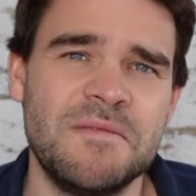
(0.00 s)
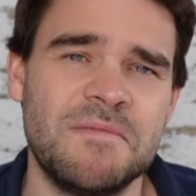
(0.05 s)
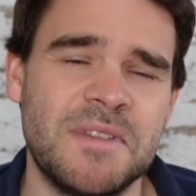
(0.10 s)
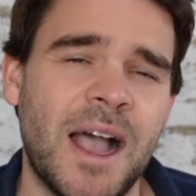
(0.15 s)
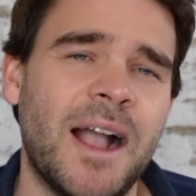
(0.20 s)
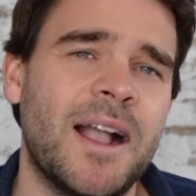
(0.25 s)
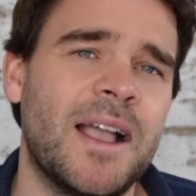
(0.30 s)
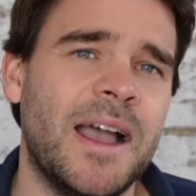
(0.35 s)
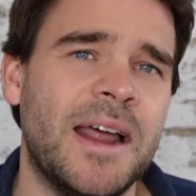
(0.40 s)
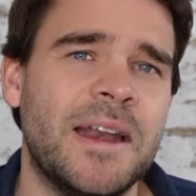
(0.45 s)

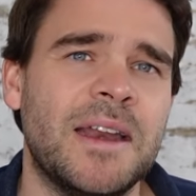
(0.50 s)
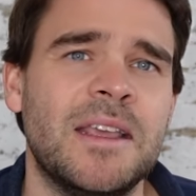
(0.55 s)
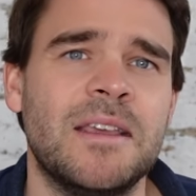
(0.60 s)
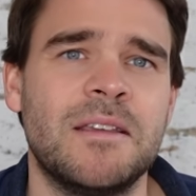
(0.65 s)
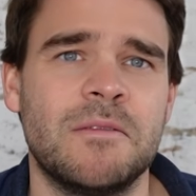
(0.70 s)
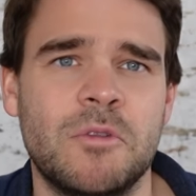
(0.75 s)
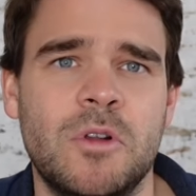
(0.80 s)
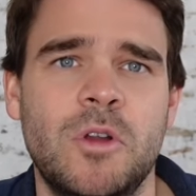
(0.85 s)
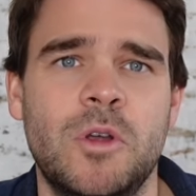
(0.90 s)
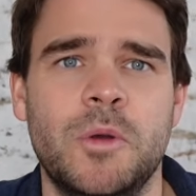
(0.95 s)
Da kann
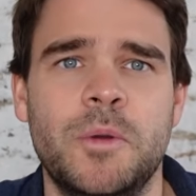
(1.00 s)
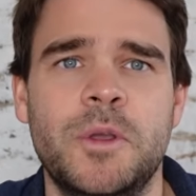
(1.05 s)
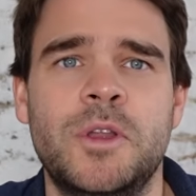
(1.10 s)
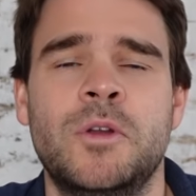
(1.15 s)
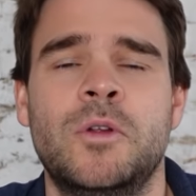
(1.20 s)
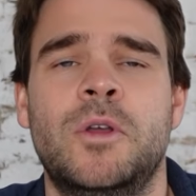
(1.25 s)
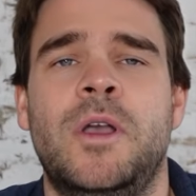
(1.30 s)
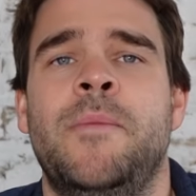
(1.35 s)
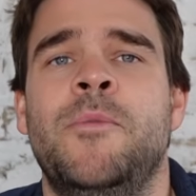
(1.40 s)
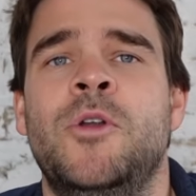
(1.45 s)
ich, glaube
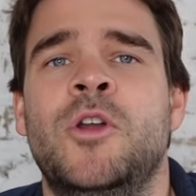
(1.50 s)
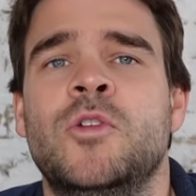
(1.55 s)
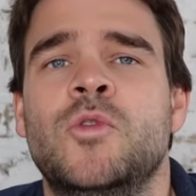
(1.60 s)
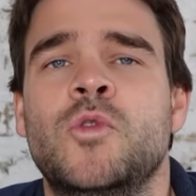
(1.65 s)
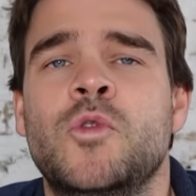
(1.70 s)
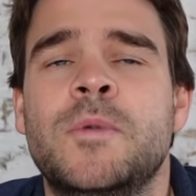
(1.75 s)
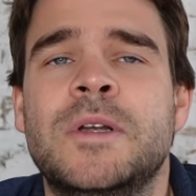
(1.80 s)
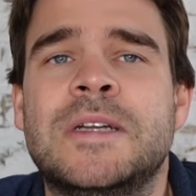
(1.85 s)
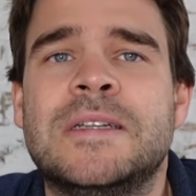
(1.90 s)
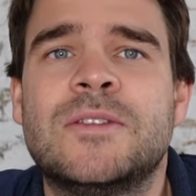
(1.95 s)
ich, kann man noch
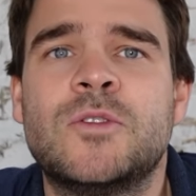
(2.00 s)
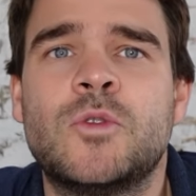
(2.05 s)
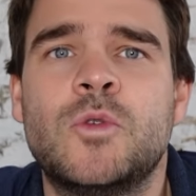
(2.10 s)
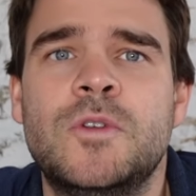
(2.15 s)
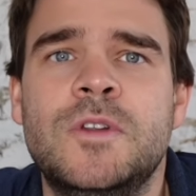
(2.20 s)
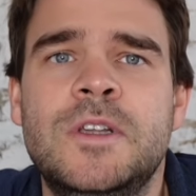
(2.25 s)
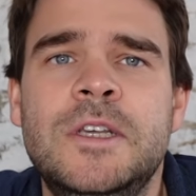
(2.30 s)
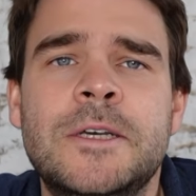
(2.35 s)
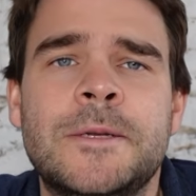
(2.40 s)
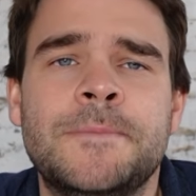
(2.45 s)
drüber
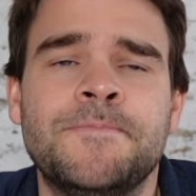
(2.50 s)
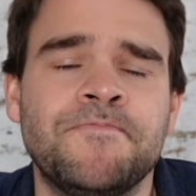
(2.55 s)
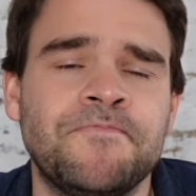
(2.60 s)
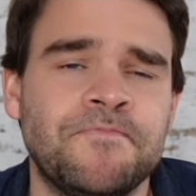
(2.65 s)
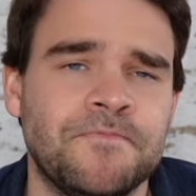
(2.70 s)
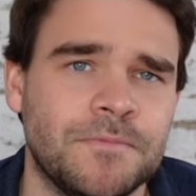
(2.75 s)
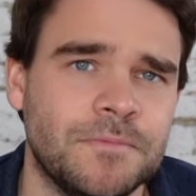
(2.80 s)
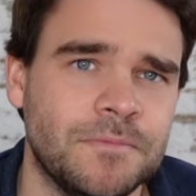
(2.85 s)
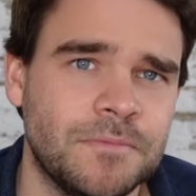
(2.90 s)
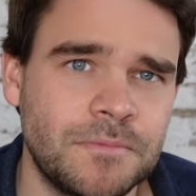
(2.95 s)

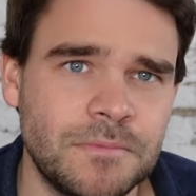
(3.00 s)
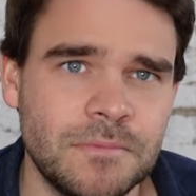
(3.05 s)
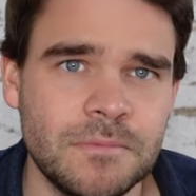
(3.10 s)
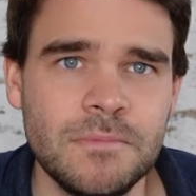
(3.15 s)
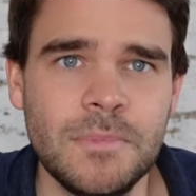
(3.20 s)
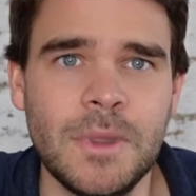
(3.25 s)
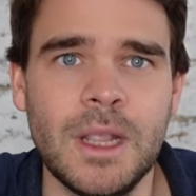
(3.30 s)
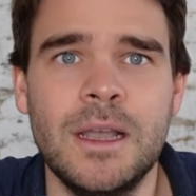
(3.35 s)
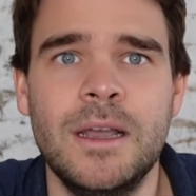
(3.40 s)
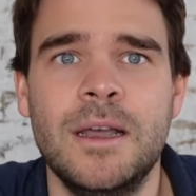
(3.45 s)
diskutieren.
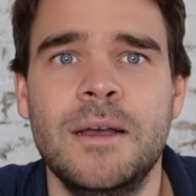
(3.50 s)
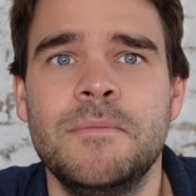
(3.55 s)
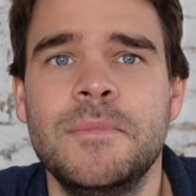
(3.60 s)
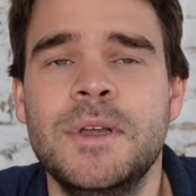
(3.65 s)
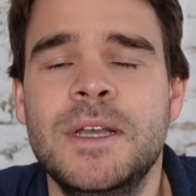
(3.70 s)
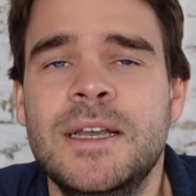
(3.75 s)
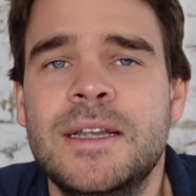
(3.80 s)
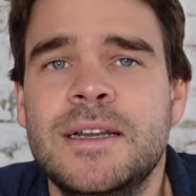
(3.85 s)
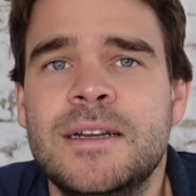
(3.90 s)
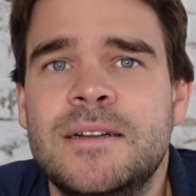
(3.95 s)

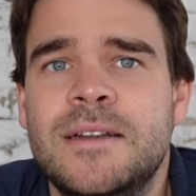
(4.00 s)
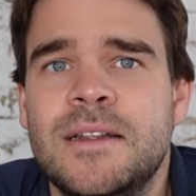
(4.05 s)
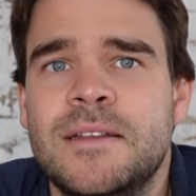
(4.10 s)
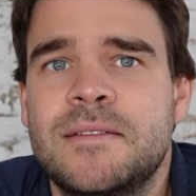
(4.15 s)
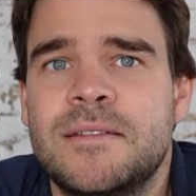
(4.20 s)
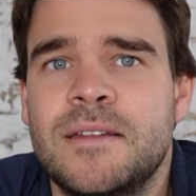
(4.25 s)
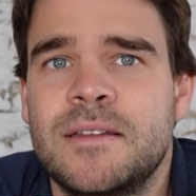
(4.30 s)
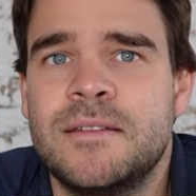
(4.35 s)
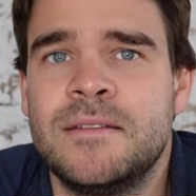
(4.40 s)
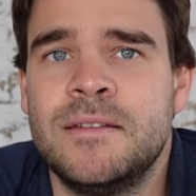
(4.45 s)
Ähm,
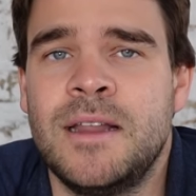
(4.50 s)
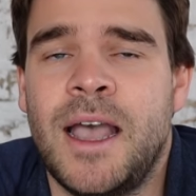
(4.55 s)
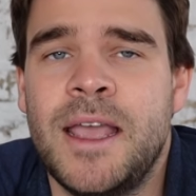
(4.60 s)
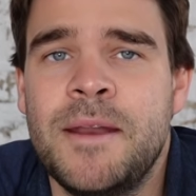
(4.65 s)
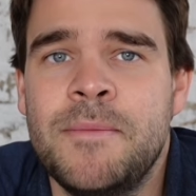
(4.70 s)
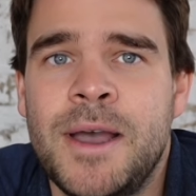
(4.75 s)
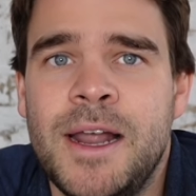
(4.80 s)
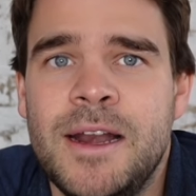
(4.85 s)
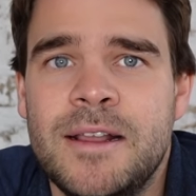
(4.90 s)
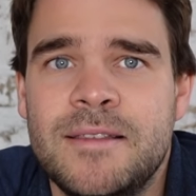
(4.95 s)
dass das ein
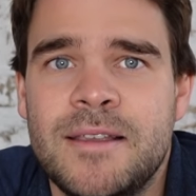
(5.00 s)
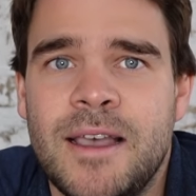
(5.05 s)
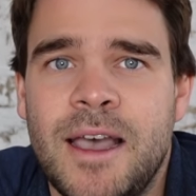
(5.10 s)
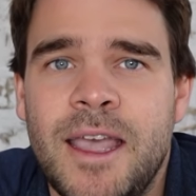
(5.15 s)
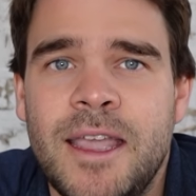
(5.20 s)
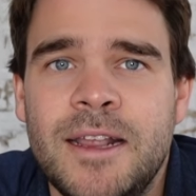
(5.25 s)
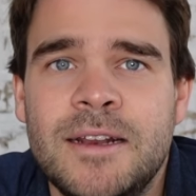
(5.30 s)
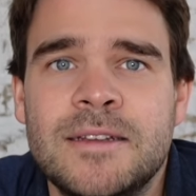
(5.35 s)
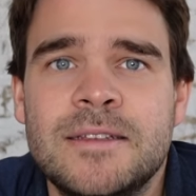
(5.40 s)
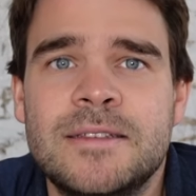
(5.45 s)
einmaliges
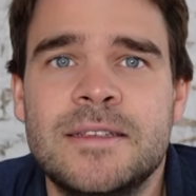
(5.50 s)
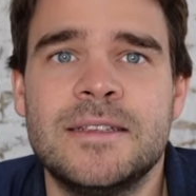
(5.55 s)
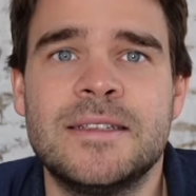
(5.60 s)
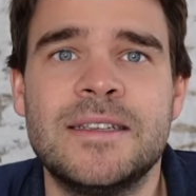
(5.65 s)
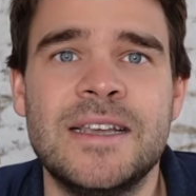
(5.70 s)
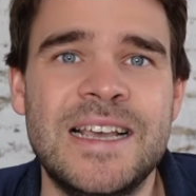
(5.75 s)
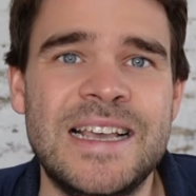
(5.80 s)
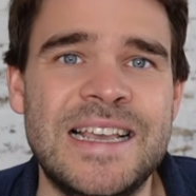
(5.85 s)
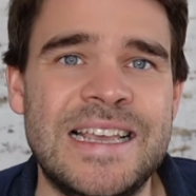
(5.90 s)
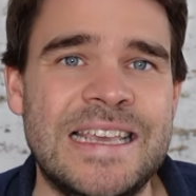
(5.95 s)
Ereignis
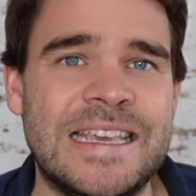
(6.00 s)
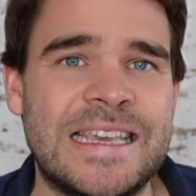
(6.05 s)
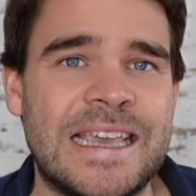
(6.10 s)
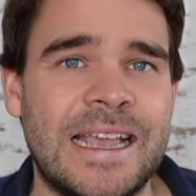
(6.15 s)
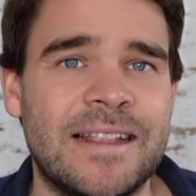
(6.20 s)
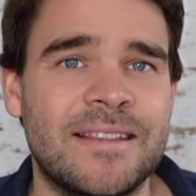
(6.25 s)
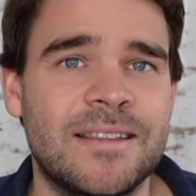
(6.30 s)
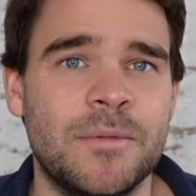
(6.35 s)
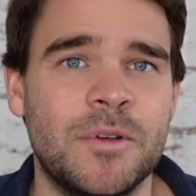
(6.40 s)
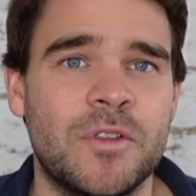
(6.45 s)
ist. Ich
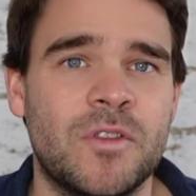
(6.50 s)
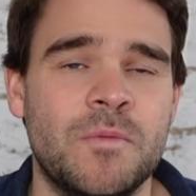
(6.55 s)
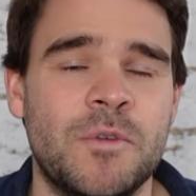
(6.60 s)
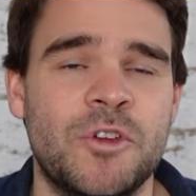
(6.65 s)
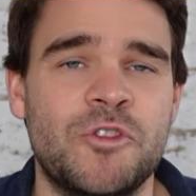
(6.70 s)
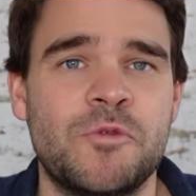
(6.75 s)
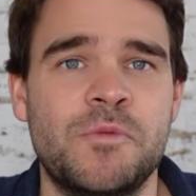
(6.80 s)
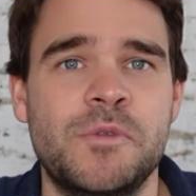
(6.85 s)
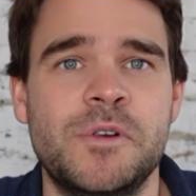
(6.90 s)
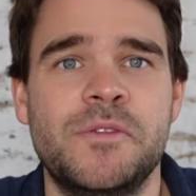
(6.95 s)
kenne es aber zum
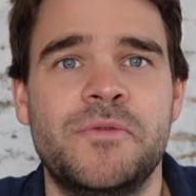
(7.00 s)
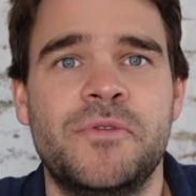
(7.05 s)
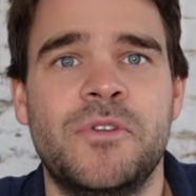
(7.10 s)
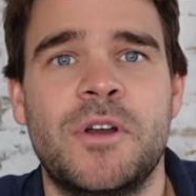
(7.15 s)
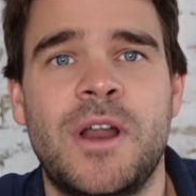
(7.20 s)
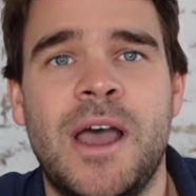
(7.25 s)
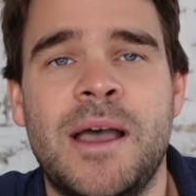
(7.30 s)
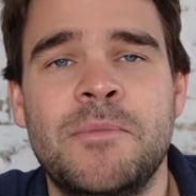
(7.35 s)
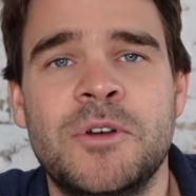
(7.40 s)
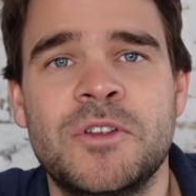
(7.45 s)
Beispiel
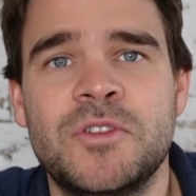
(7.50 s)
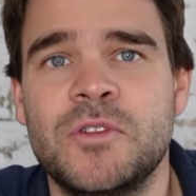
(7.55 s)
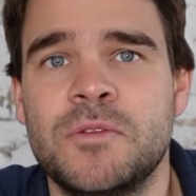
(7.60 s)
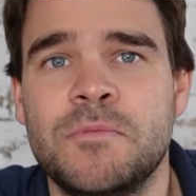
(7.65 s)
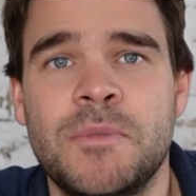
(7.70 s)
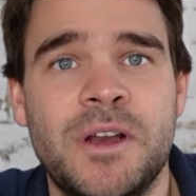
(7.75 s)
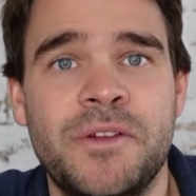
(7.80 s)
von Amazon.